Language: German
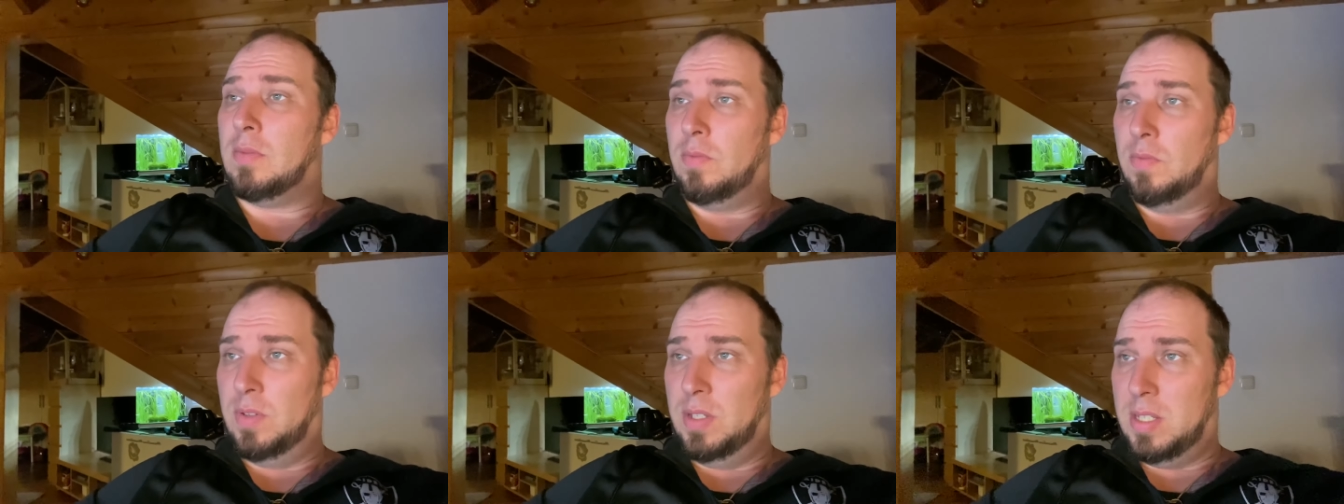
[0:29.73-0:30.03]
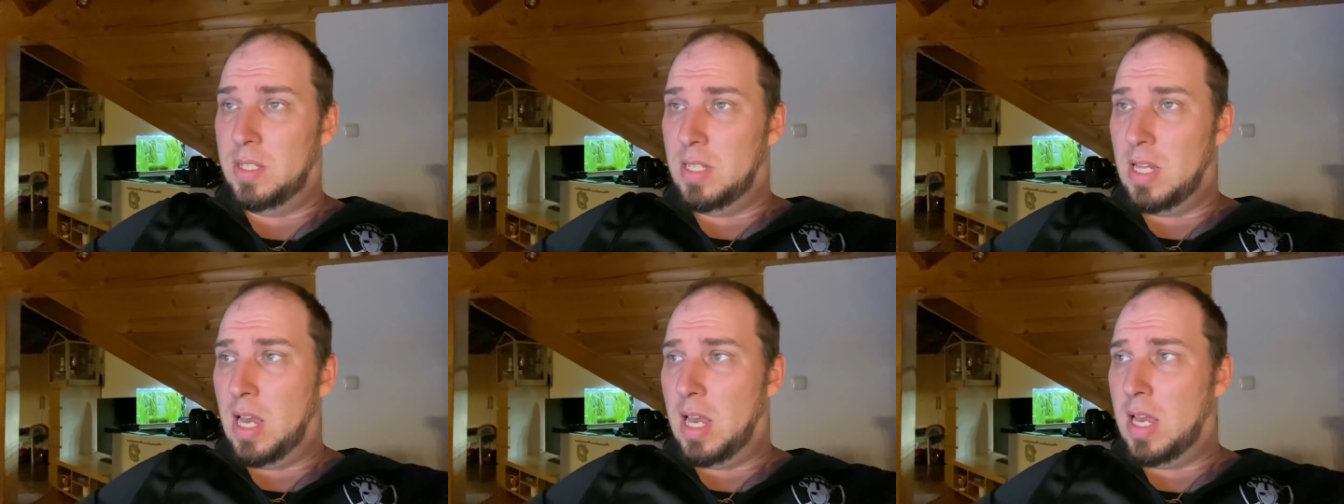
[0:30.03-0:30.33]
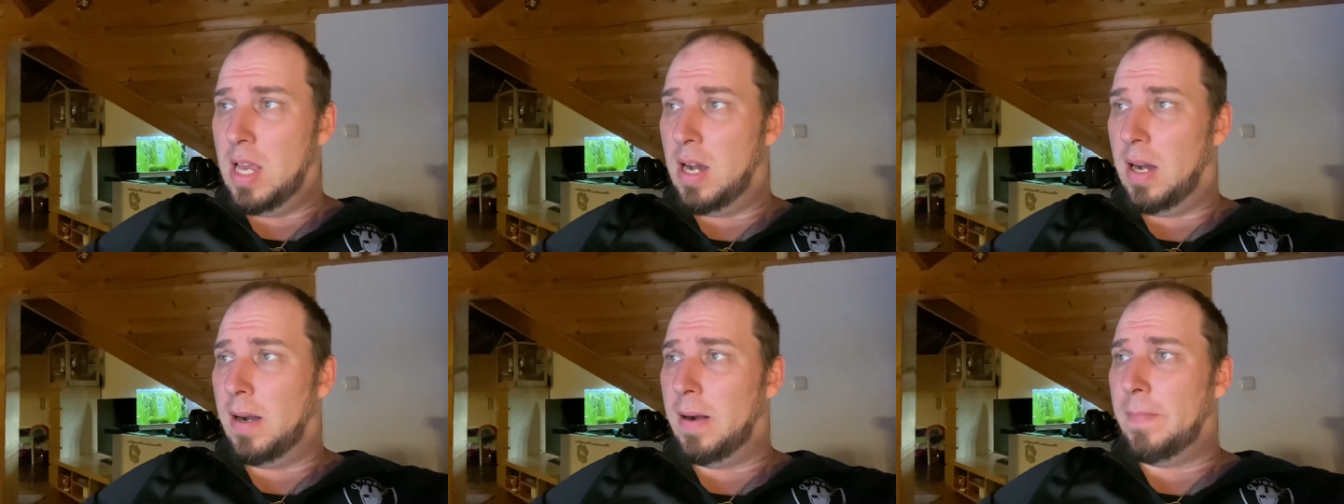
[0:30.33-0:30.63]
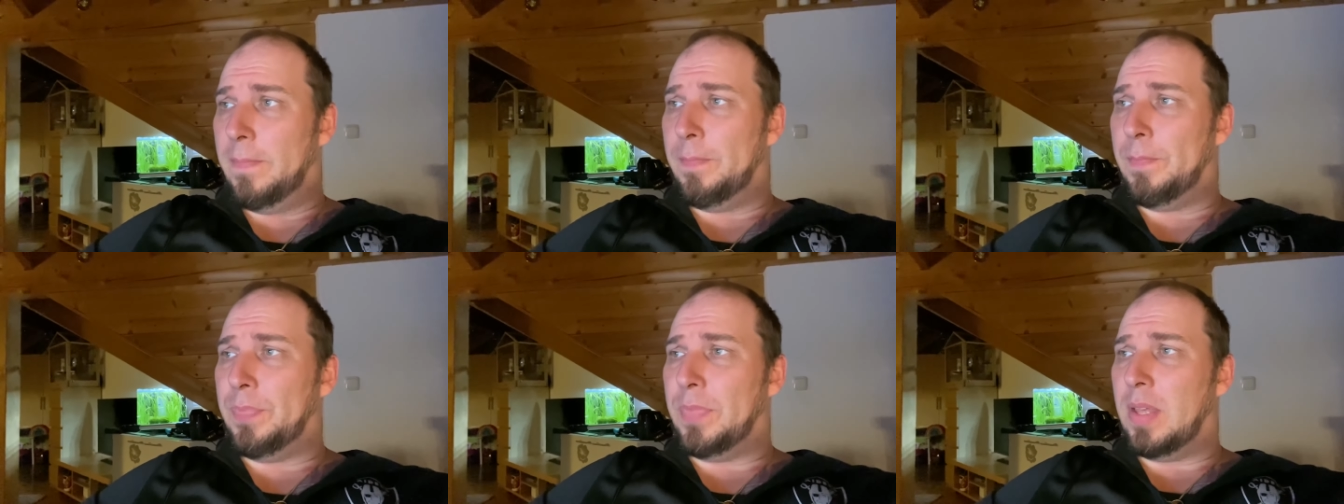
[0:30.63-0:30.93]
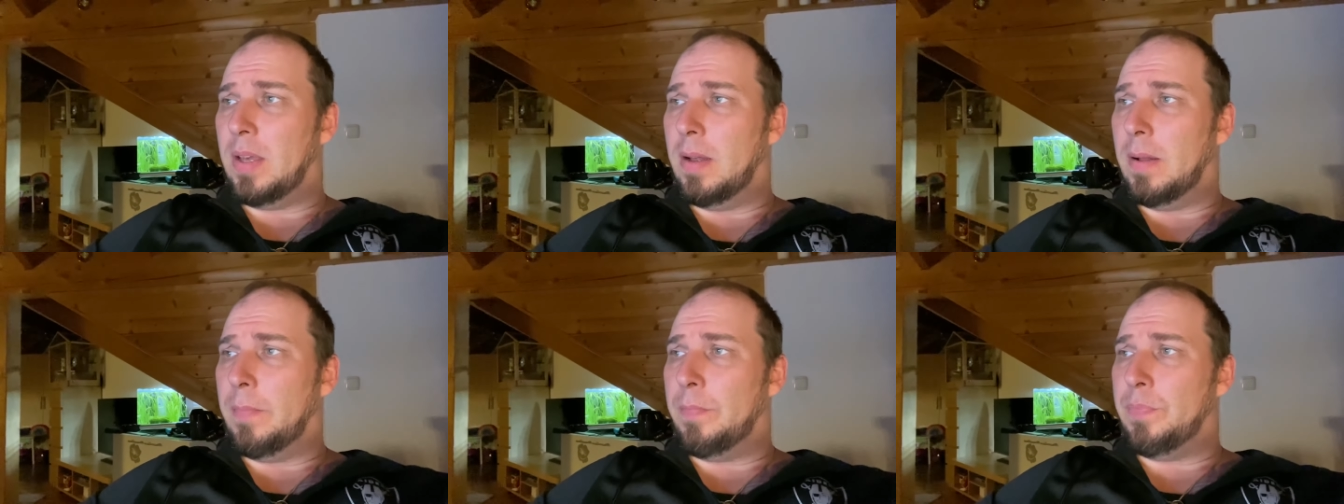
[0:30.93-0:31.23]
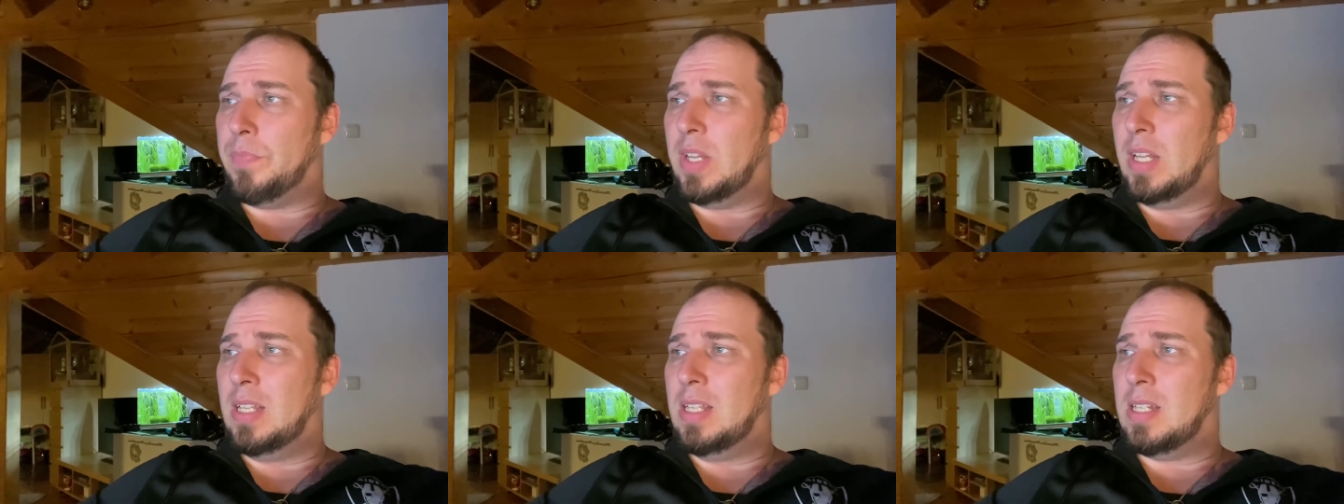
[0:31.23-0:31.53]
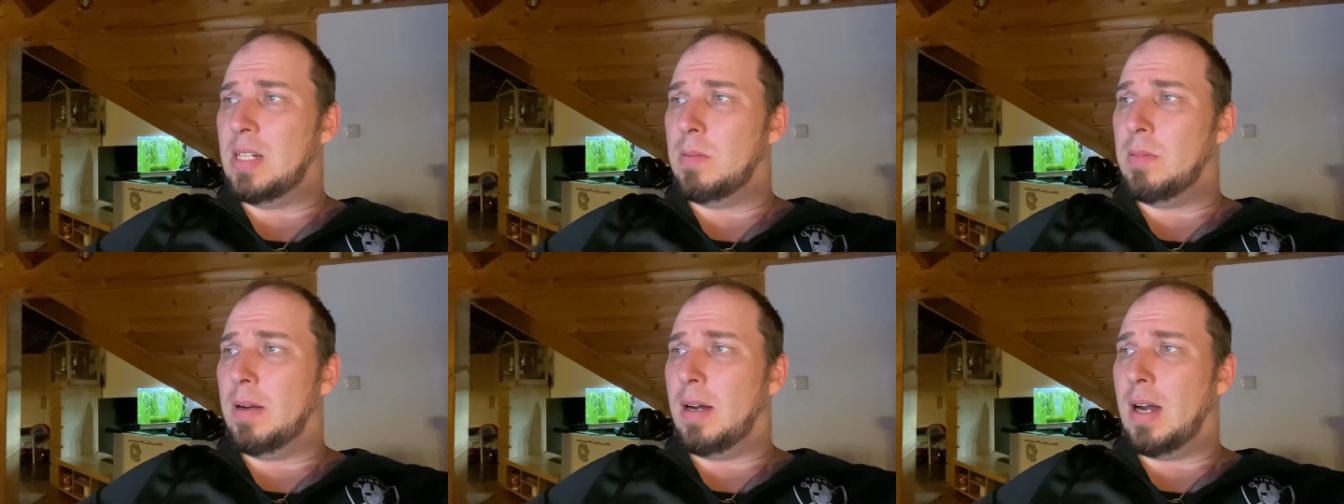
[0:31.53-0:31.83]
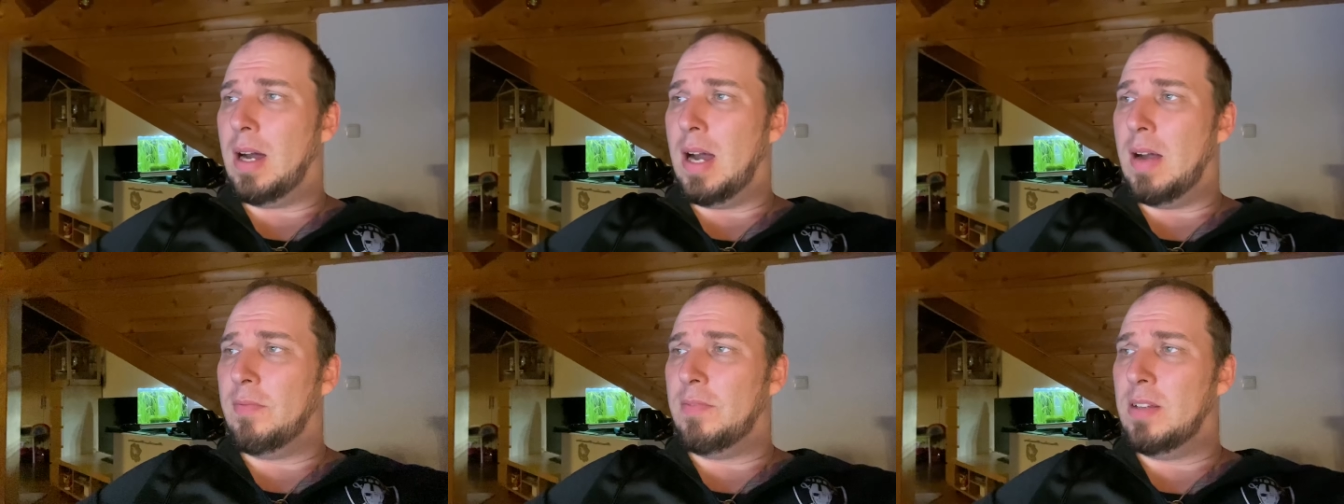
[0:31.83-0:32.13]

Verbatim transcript: wisst ihr ja, ähm, in Silber